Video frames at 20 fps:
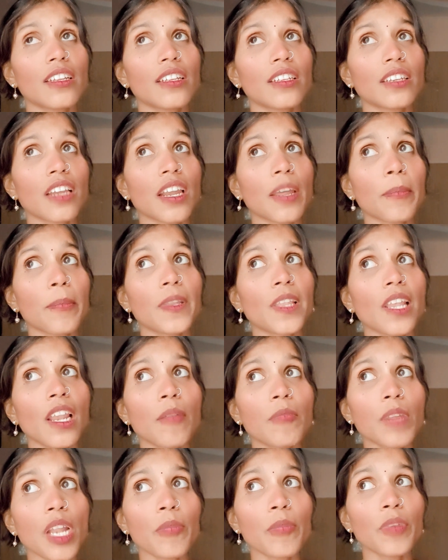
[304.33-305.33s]

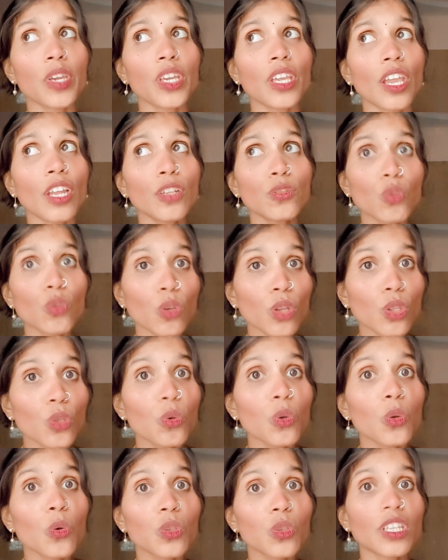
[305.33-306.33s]
நடப்பதெல்லாம் நன்மைக்கேன்னு சொன்னது
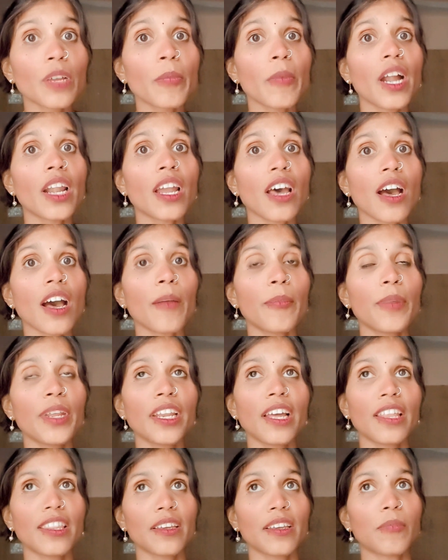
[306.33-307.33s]
ஒரு குத்தமாளா
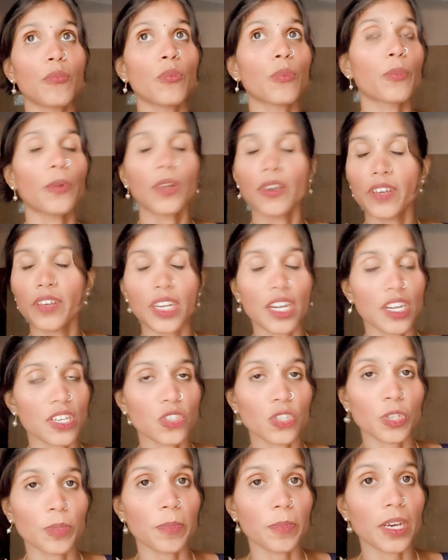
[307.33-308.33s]
அப்படின்னு அந்த புலவர்
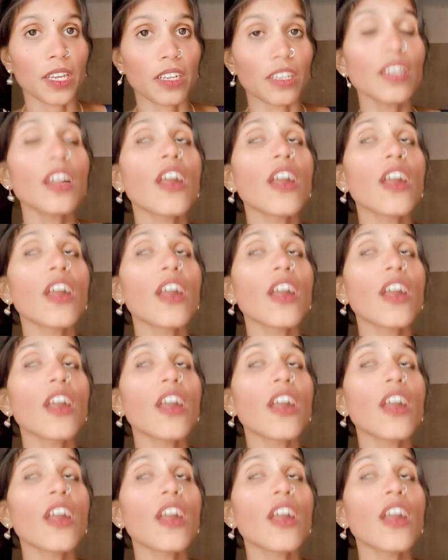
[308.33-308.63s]
நினச்சிருப்பார்